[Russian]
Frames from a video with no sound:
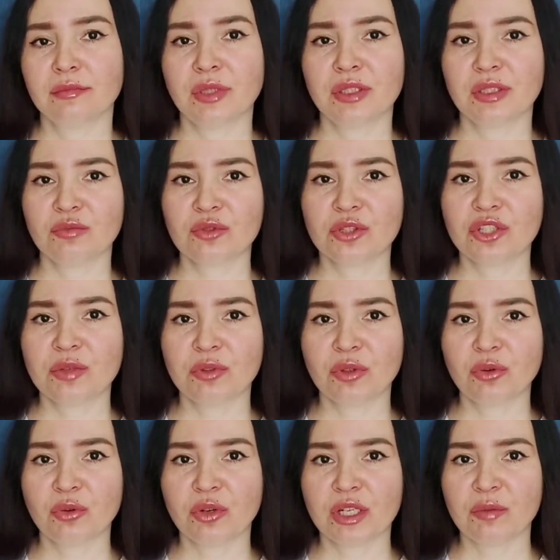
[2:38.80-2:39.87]
Поэтому зачем
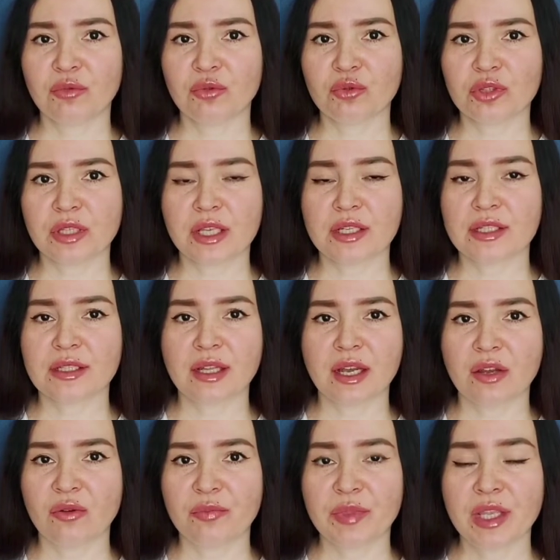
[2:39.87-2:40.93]
такой крем нужен, я не
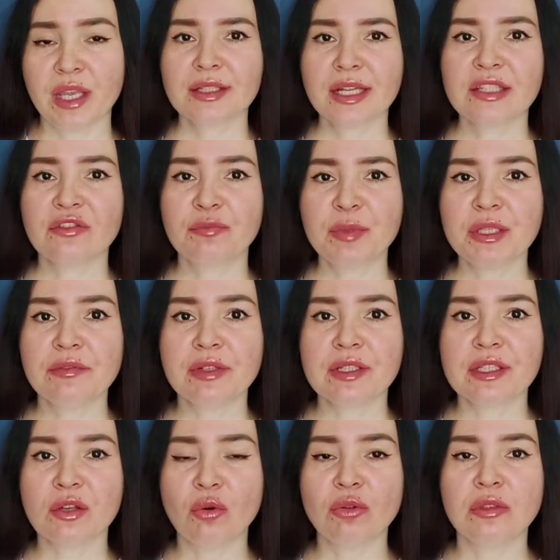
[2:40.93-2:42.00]
знаю. Кстати,
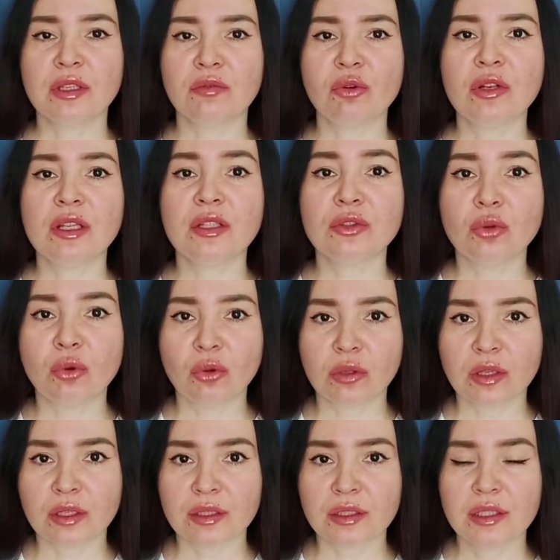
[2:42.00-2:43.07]
впитывается он довольно
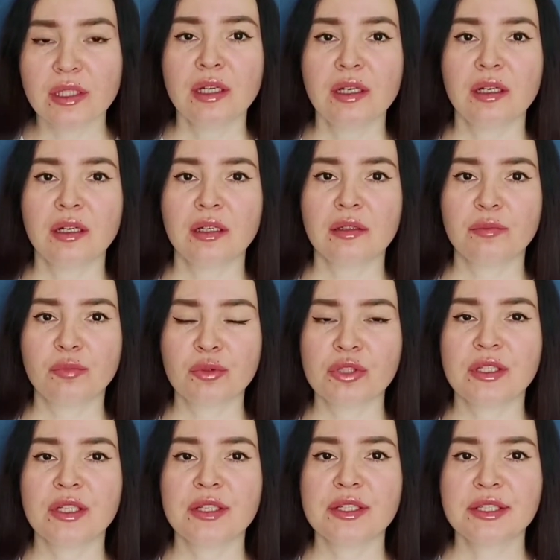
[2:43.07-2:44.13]
долго. Э,
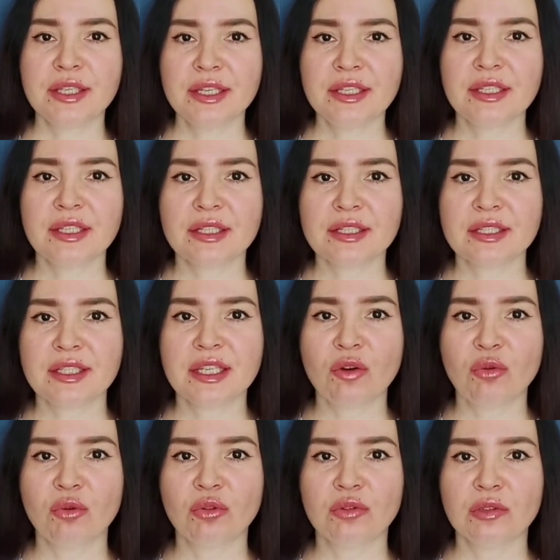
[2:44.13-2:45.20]
после нанесения на
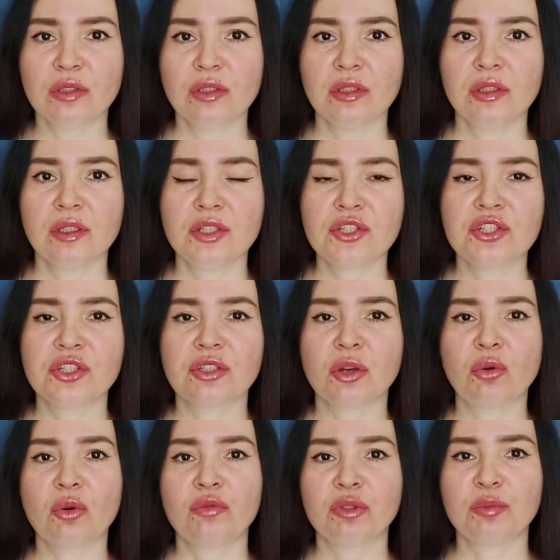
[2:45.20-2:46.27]
лице он лежит
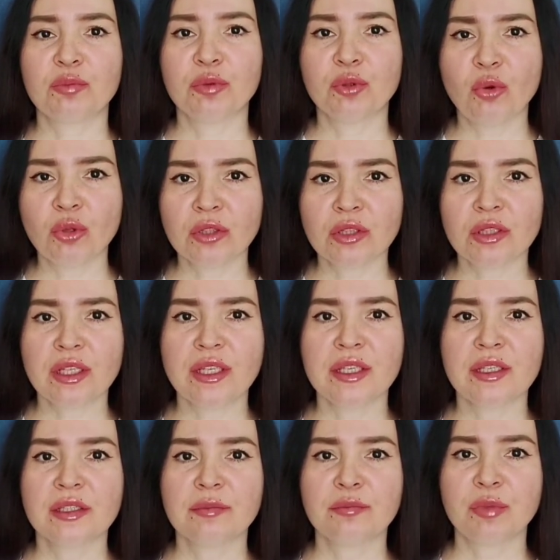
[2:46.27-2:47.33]
такой вот
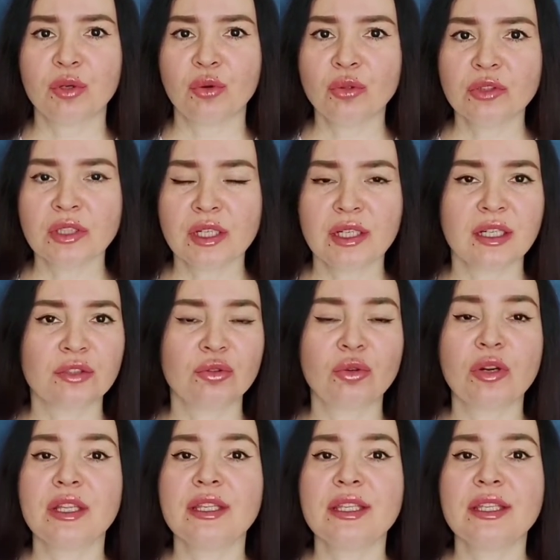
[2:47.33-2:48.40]
плотной пленкой,
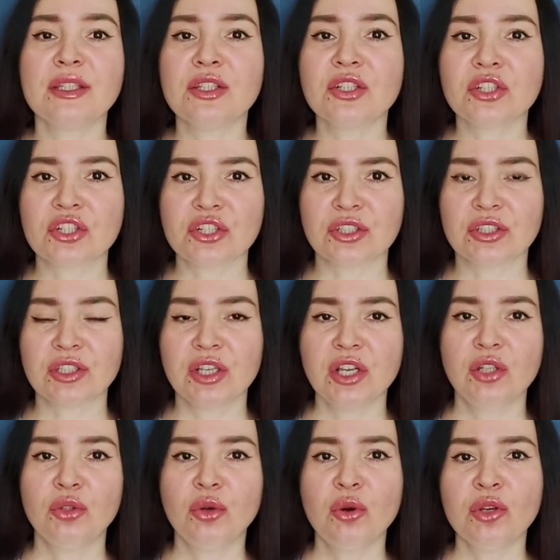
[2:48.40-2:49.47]
которая не дышит.
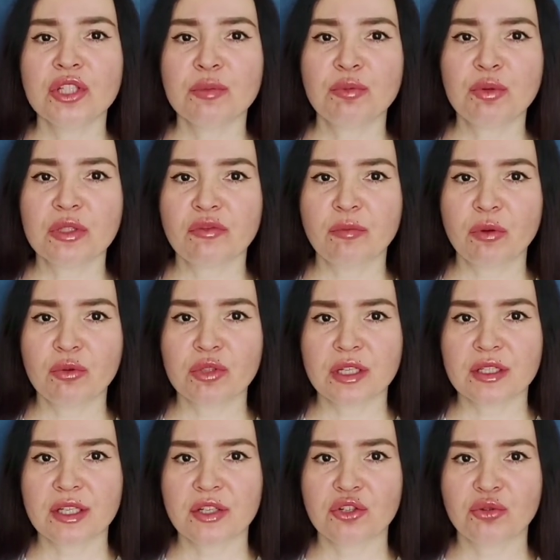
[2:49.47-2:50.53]
Но из плюсов могу
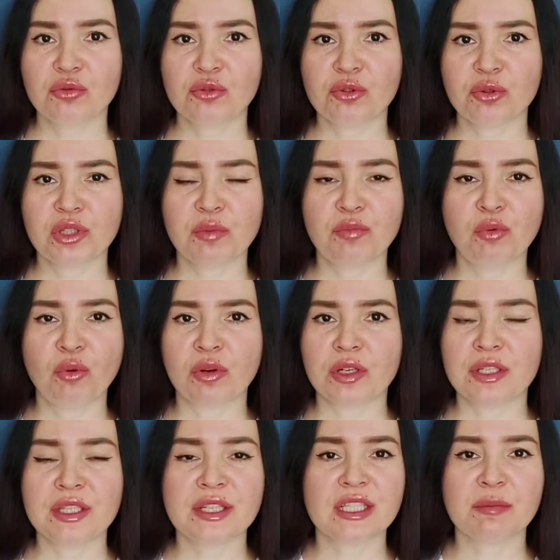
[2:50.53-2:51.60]
сказать, что он все-таки
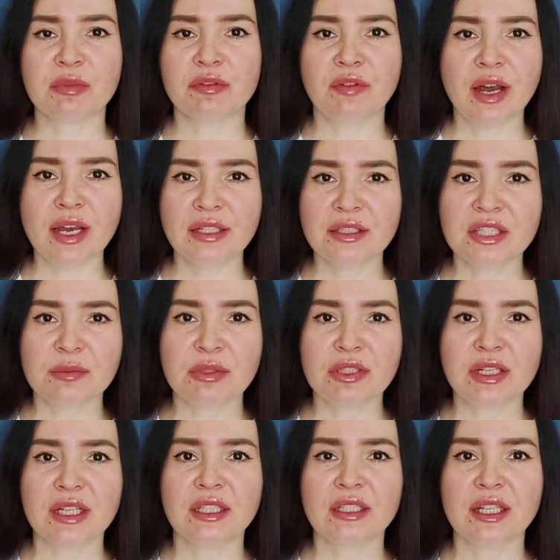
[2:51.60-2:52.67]
поры не забивает,
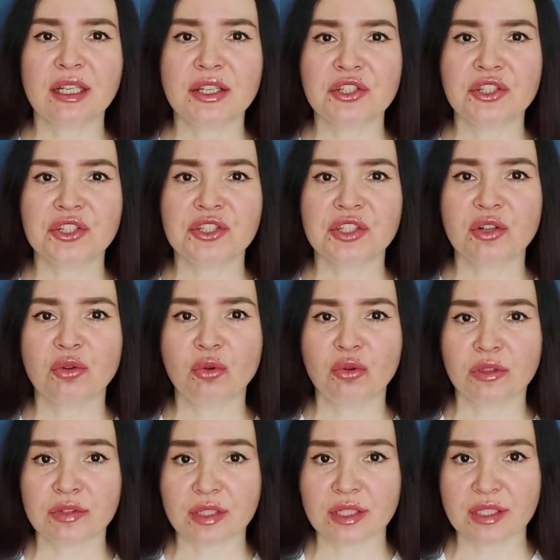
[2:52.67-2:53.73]
несмотря на наличие
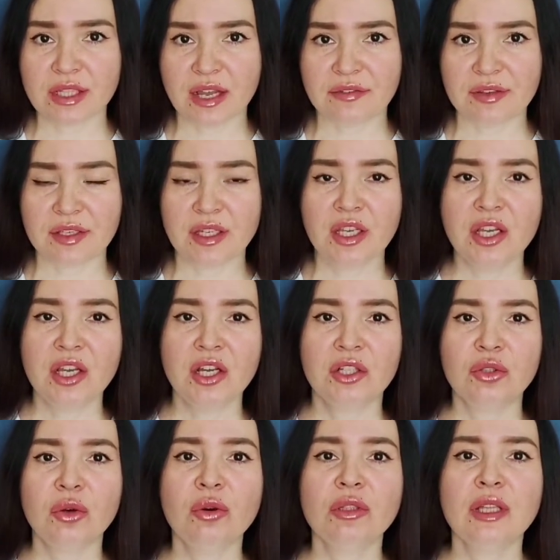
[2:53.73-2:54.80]
силикона в составе.
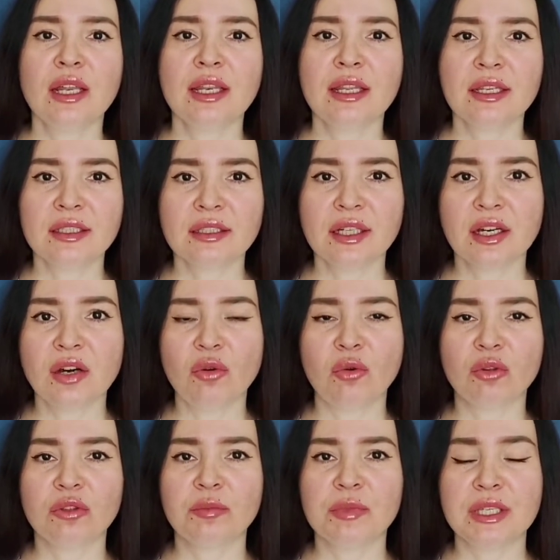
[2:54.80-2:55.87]
Но на лето
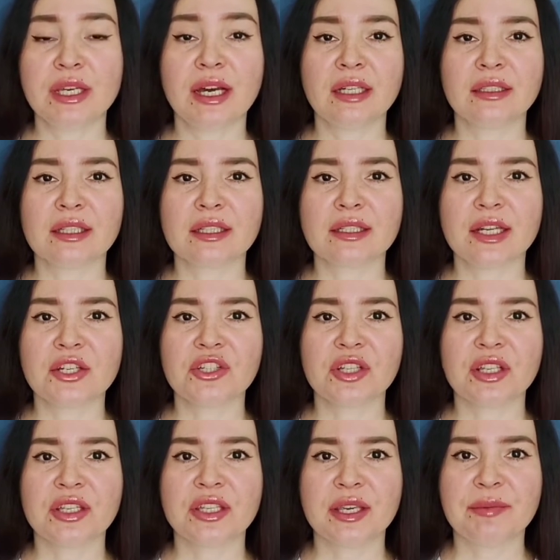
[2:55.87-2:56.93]
он мне
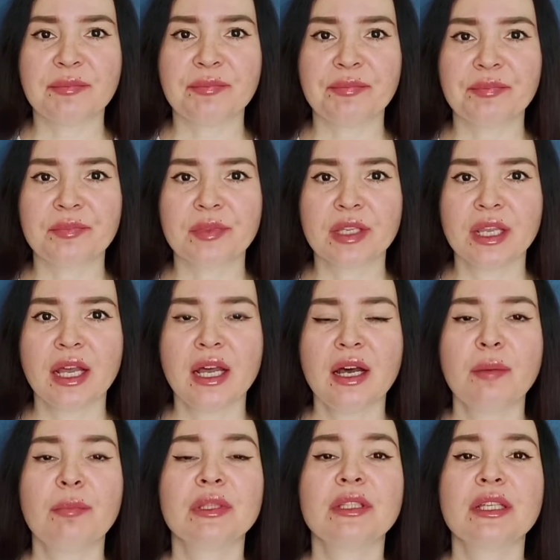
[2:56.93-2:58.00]
однозначно не
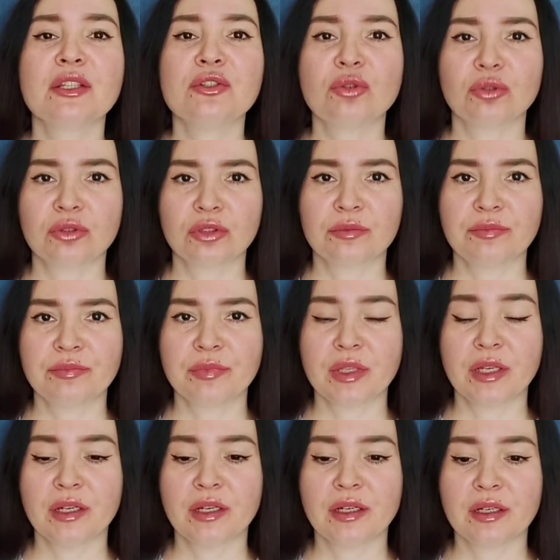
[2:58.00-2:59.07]
подойдет.
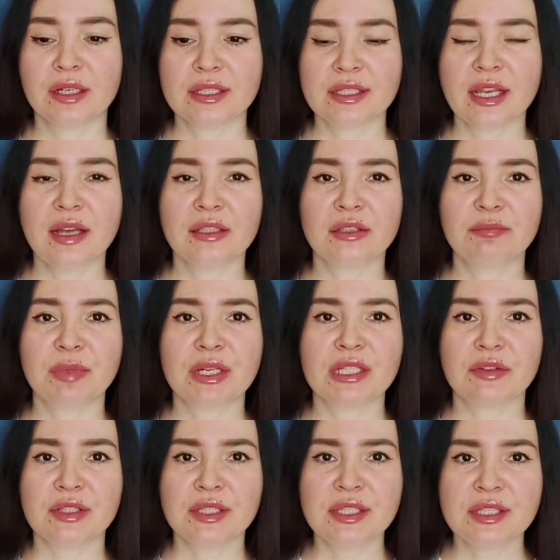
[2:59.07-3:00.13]
А, хотя
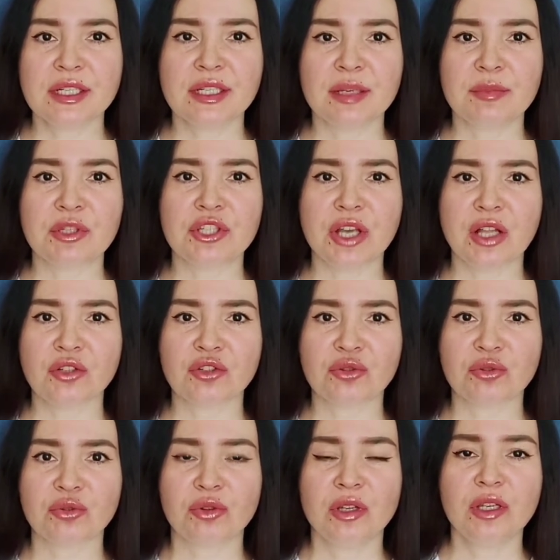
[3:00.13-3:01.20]
производитель обещал,
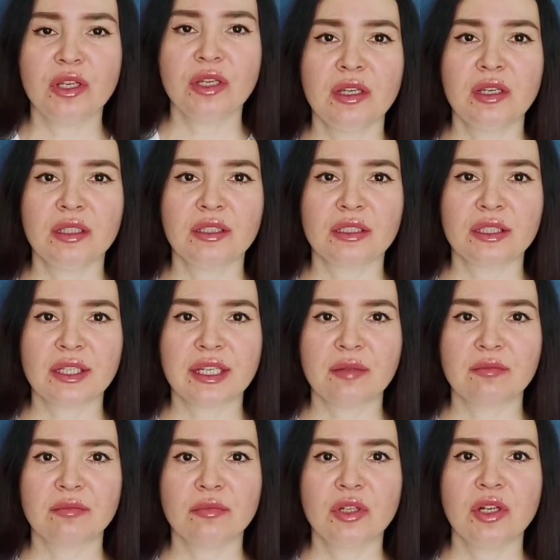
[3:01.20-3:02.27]
что этот
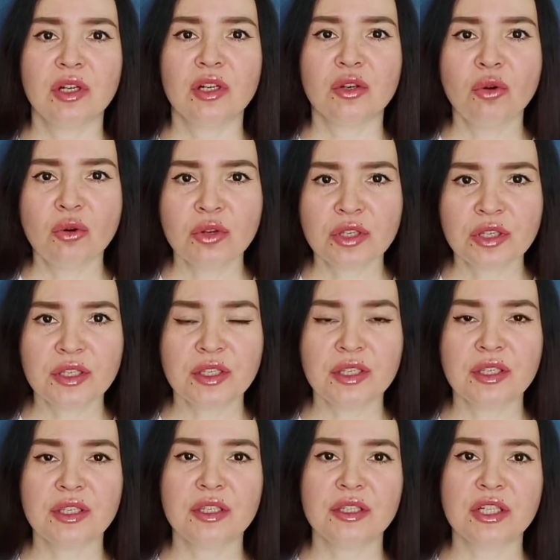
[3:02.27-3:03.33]
крем
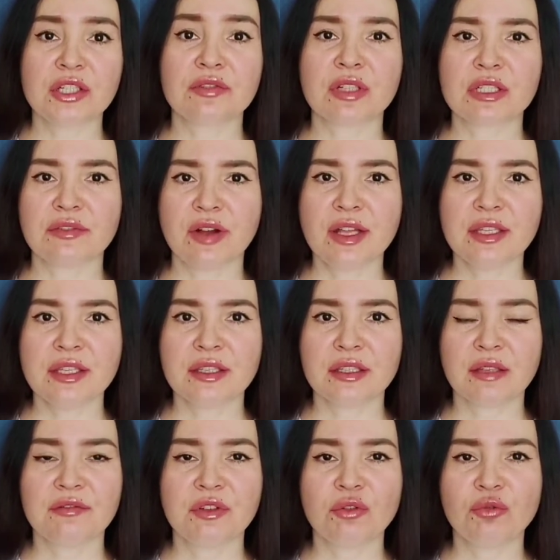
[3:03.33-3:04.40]
легкий, и даже в названии
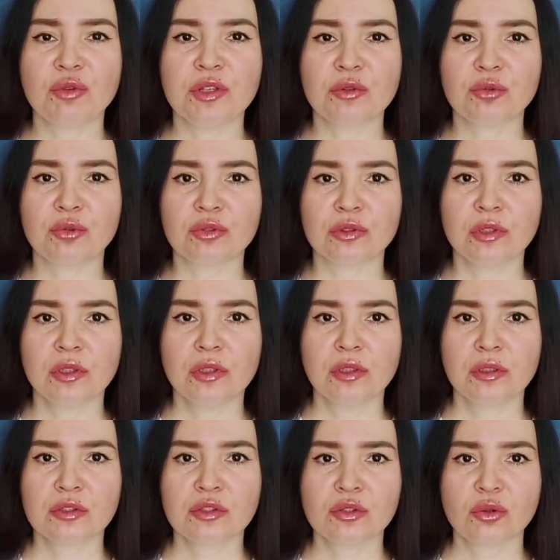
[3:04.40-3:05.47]
там фигурирует
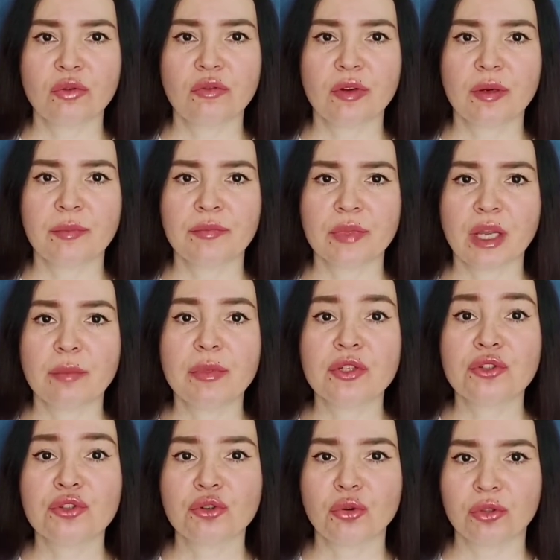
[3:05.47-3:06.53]
слово
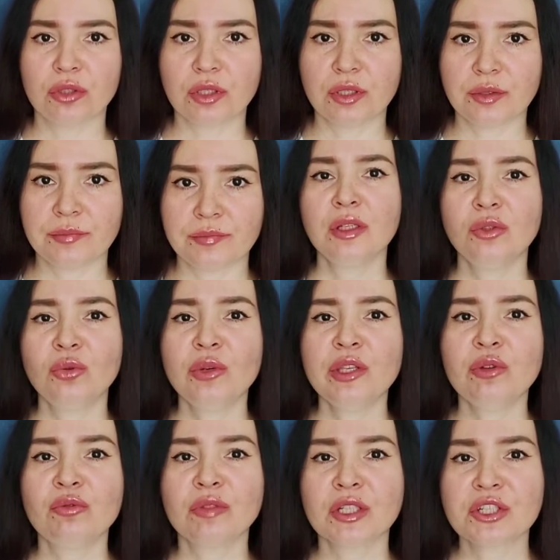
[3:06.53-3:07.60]
«облегченный». Ну и
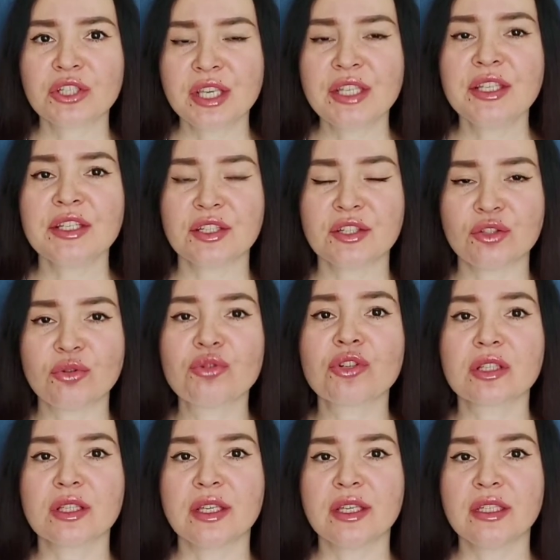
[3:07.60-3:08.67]
увлажнение здесь тоже
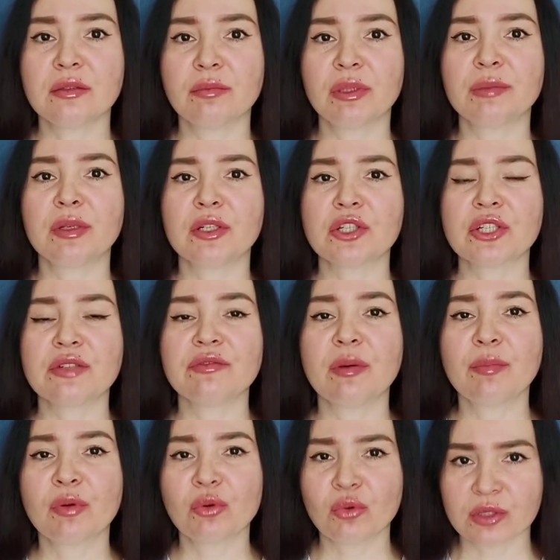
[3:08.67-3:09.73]
стоит под большим
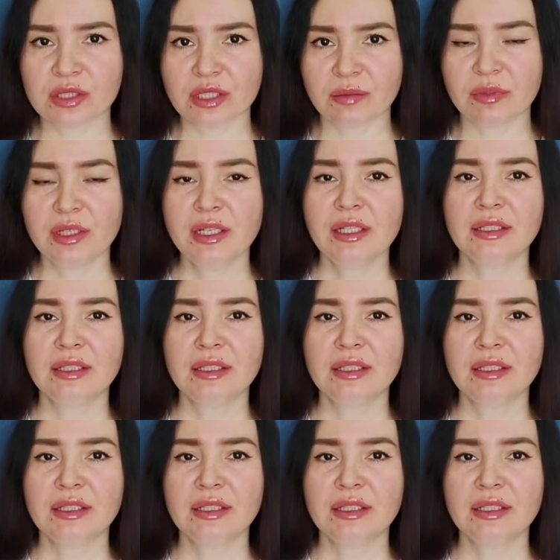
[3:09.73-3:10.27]
вопросом.